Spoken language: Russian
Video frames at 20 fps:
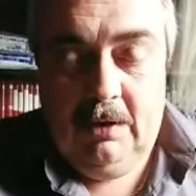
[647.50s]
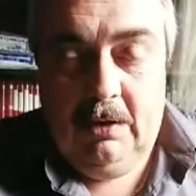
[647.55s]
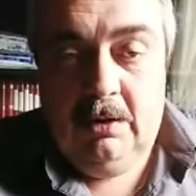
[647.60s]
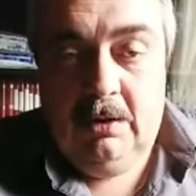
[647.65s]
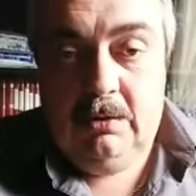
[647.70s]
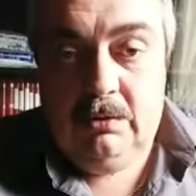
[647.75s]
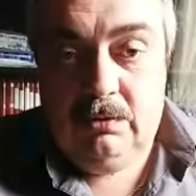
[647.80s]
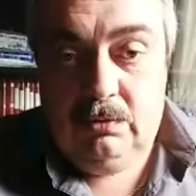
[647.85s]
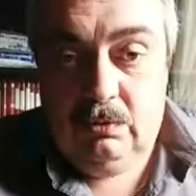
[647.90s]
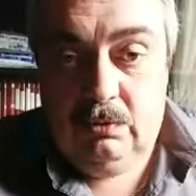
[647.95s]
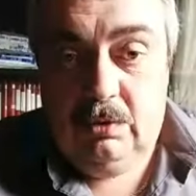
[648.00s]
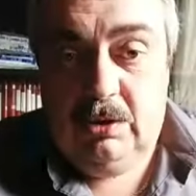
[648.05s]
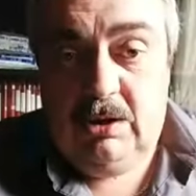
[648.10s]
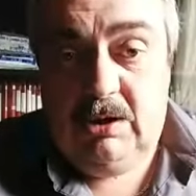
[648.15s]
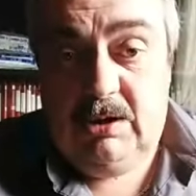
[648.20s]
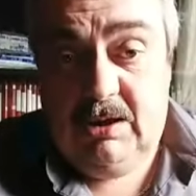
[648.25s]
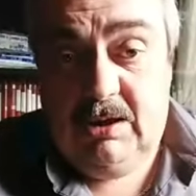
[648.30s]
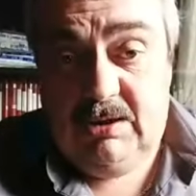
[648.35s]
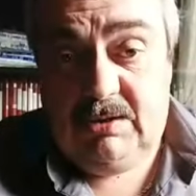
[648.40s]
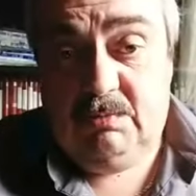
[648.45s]
Ну и
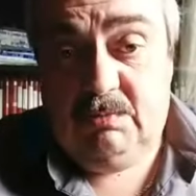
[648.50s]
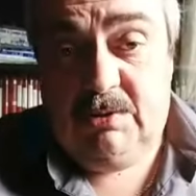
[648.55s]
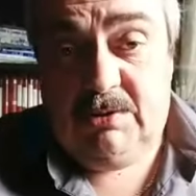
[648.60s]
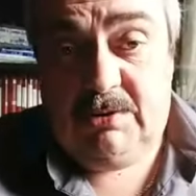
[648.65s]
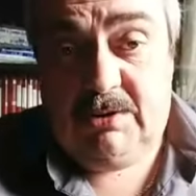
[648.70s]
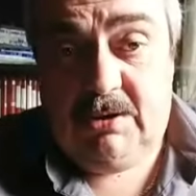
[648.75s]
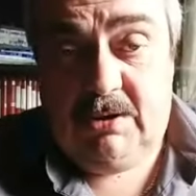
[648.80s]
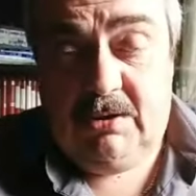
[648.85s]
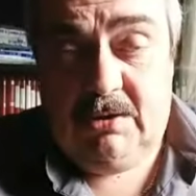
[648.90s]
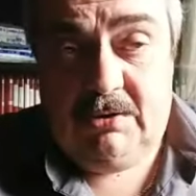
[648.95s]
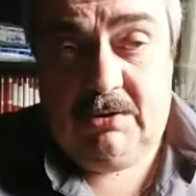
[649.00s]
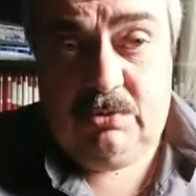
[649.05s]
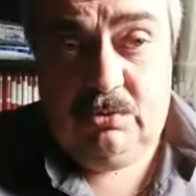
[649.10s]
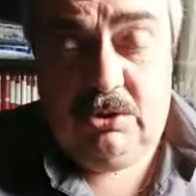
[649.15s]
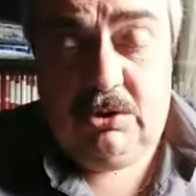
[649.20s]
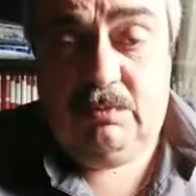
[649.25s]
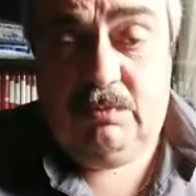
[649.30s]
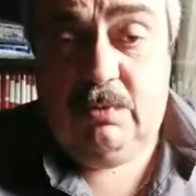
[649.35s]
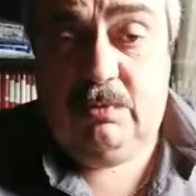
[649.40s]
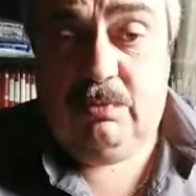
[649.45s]
есть
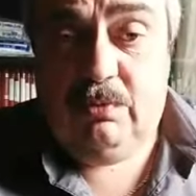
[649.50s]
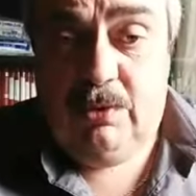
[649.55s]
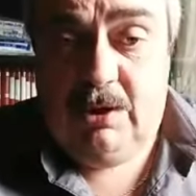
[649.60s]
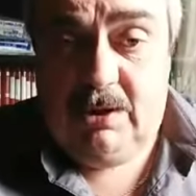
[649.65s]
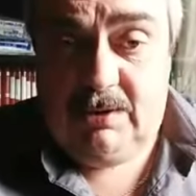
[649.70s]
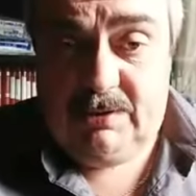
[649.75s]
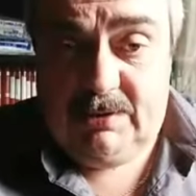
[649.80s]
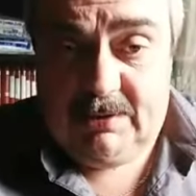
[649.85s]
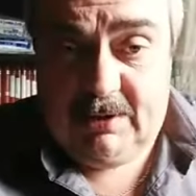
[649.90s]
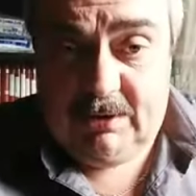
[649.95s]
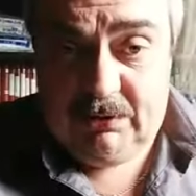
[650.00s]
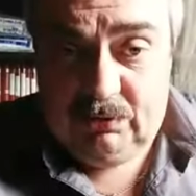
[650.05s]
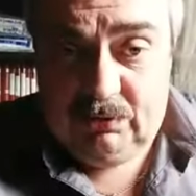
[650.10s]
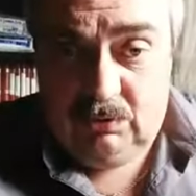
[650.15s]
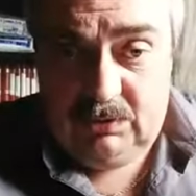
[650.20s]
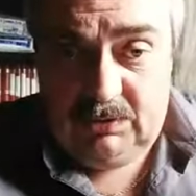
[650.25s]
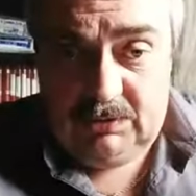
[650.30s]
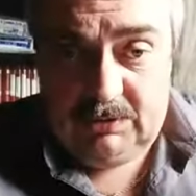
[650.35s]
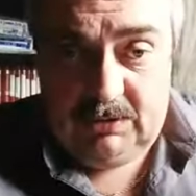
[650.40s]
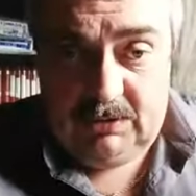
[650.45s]
быстрорастущие популяции, которые
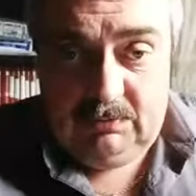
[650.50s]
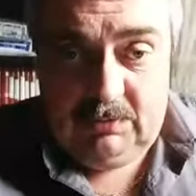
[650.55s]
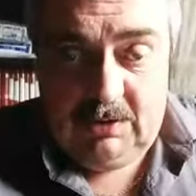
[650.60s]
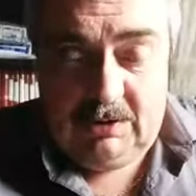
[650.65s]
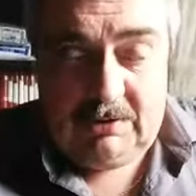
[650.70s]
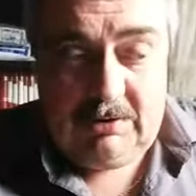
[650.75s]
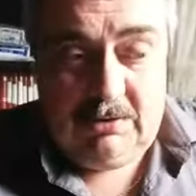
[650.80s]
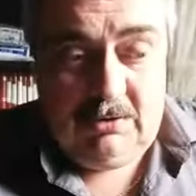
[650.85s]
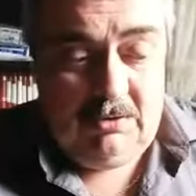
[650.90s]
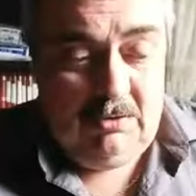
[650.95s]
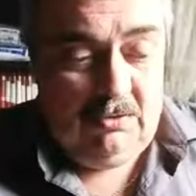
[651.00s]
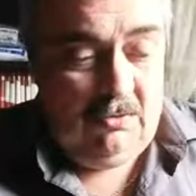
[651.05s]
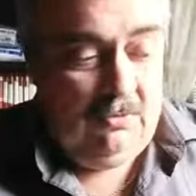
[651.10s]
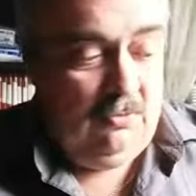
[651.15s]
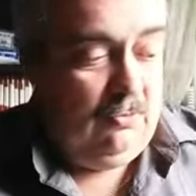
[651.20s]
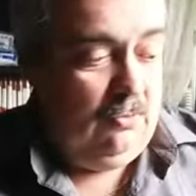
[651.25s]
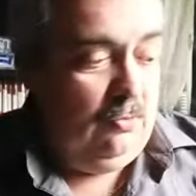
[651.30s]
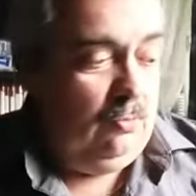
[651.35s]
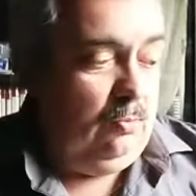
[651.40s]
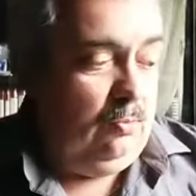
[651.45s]
стремятся к
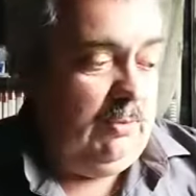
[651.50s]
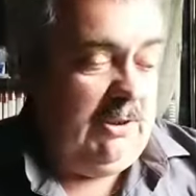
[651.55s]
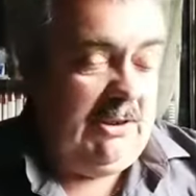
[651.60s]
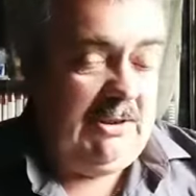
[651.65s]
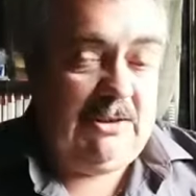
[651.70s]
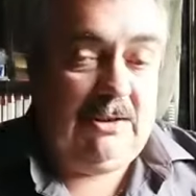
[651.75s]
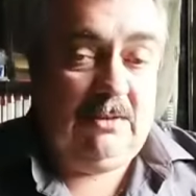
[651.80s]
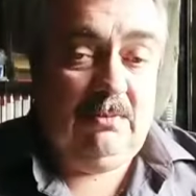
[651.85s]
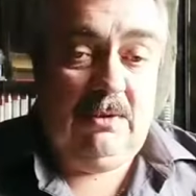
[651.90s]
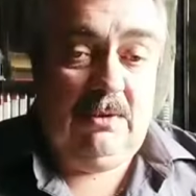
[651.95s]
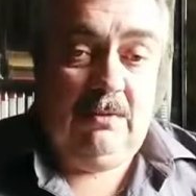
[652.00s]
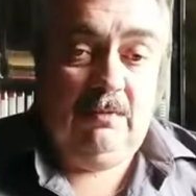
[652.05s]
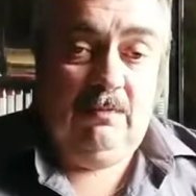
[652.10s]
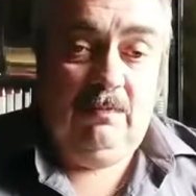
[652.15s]
2,7.